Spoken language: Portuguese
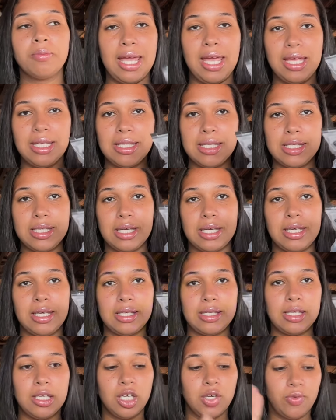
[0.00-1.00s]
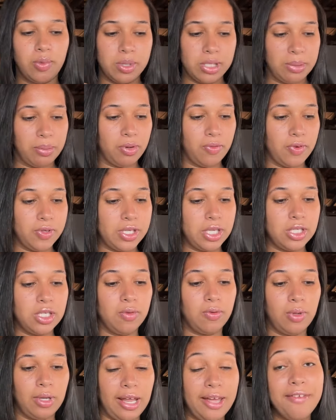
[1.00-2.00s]
Esses aqui, assim, que eu vou mostrar pra vocês, eu
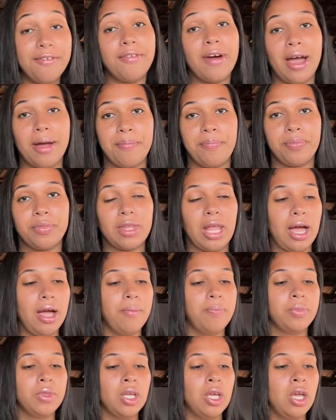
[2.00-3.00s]
vou levar, tá?